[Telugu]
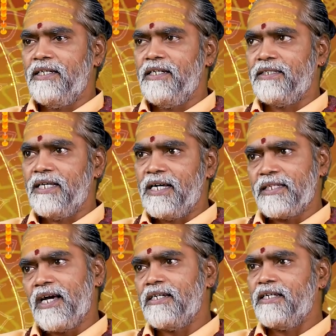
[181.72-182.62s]
అంటే
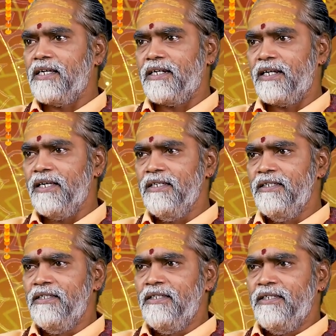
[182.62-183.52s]
దాత అంటారు ఇక్కడ
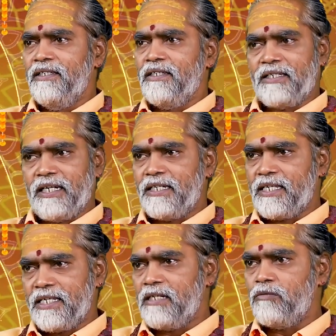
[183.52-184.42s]

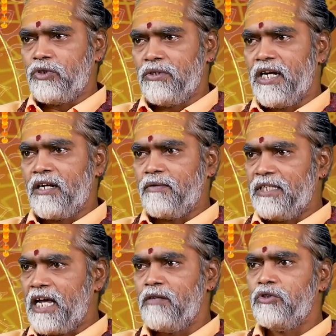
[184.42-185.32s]
కన్యాదానం ఇస్తున్నాడు
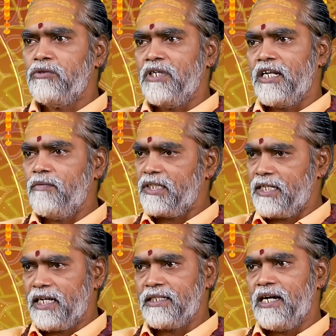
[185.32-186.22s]
కాబట్టి దానం ఇస్తున్నాడు కాబట్టి
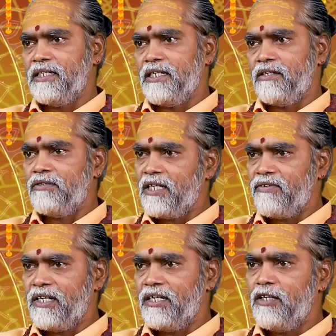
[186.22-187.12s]
దాత అంటారు
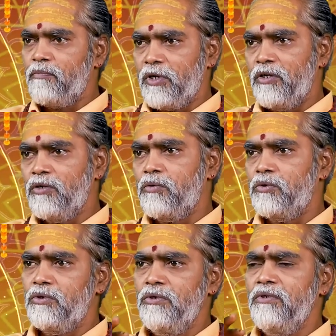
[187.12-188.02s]
ఎవరంటే పెళ్ళి
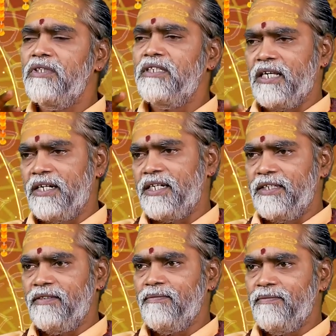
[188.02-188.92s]
కూతురు తండ్రి
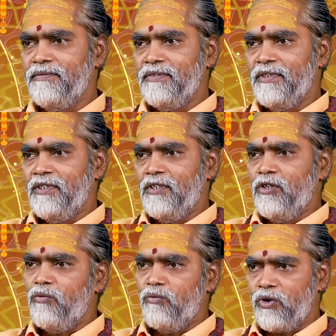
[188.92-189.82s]

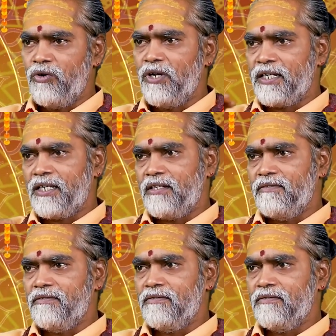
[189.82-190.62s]
వరుడు అంటారు